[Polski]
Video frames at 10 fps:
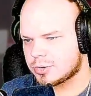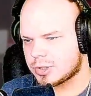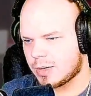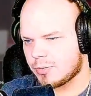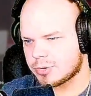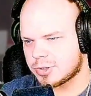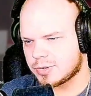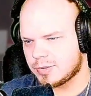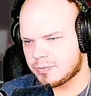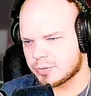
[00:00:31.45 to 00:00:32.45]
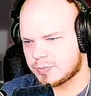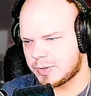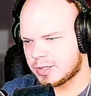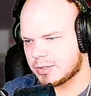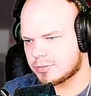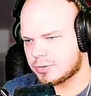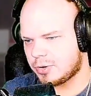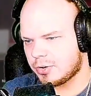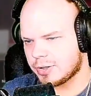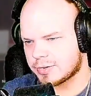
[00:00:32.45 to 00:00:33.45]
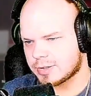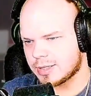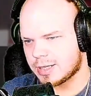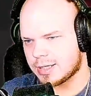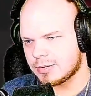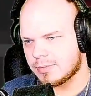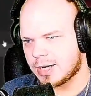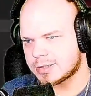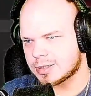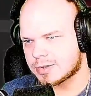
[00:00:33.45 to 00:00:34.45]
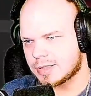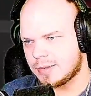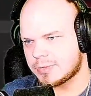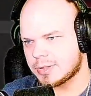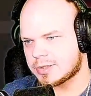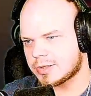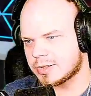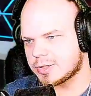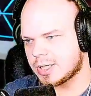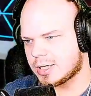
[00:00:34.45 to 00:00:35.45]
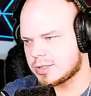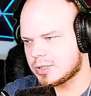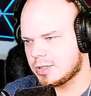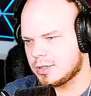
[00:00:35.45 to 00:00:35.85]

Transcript: Czemu on się z nim pospinał? Co jest grane? Mata, z kim ty chcesz zadzierać?